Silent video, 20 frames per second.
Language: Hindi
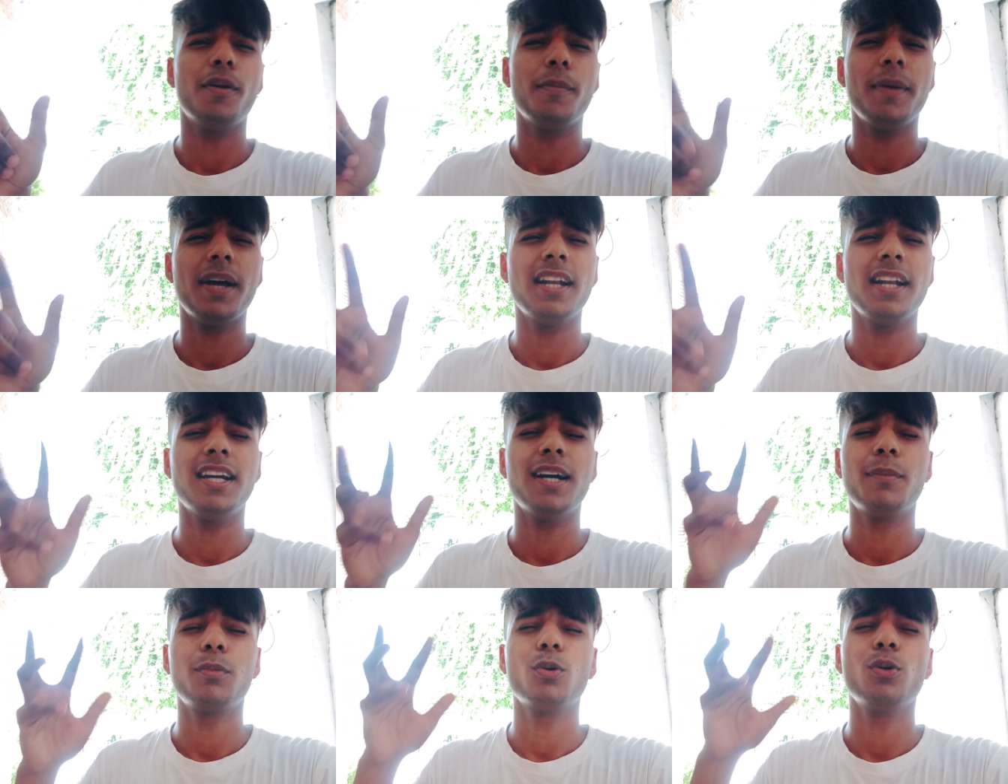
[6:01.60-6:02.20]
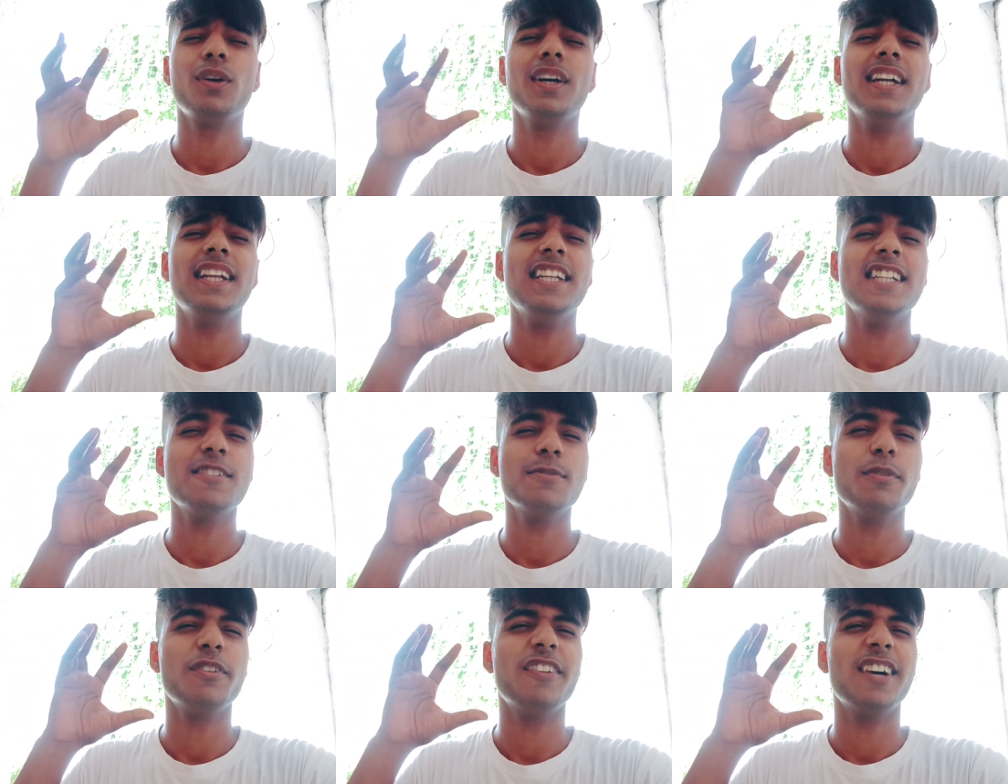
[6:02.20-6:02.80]
और मैंने आपको
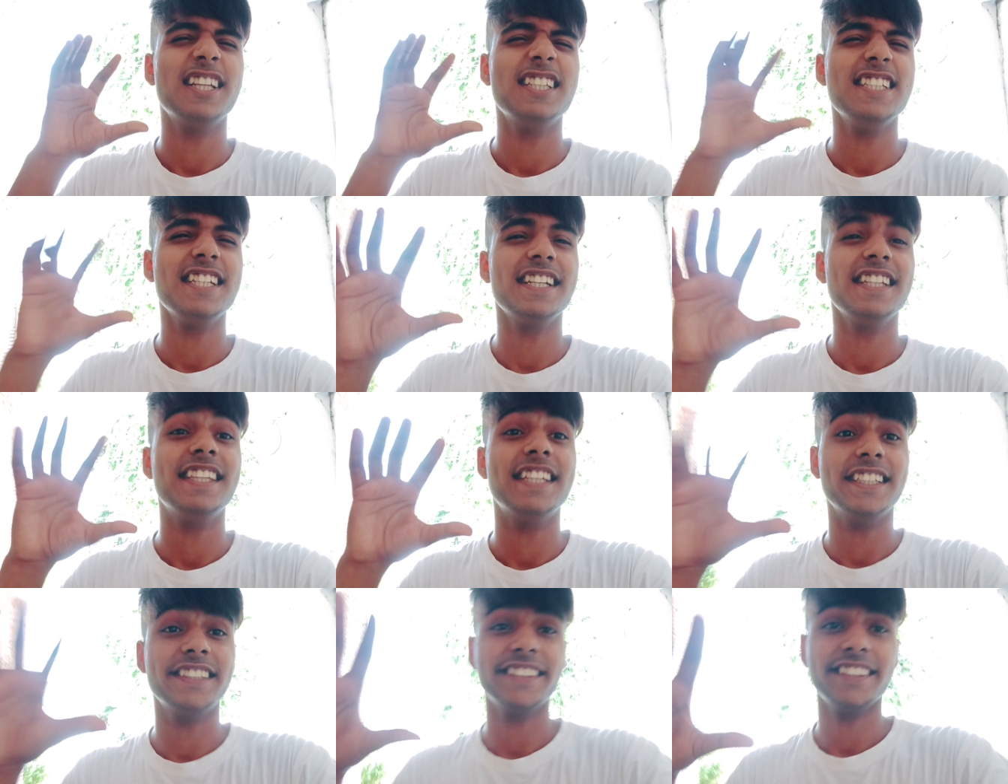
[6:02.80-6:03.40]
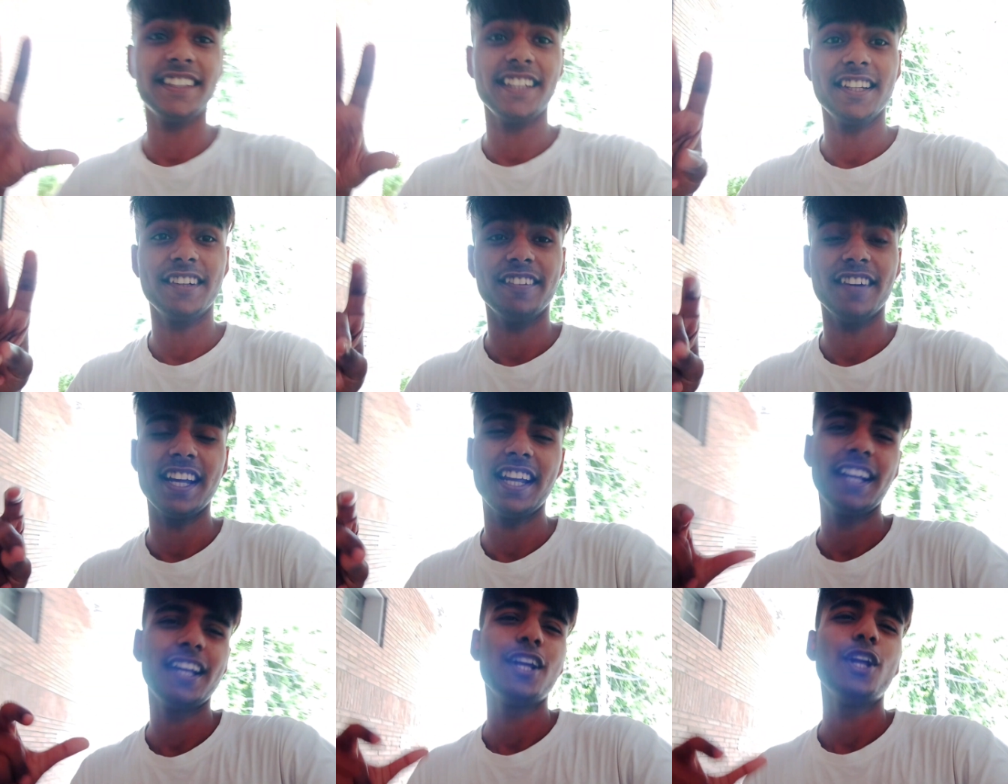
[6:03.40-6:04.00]
गणेश भगवान जी के दर्शन
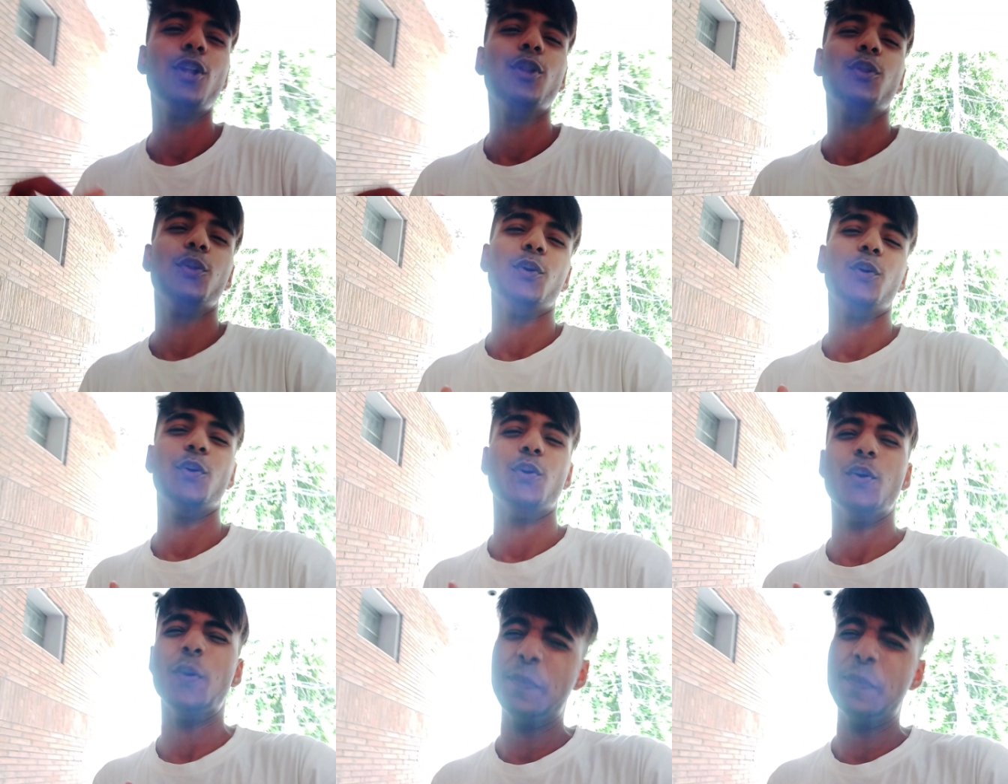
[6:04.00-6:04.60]
करवाए तो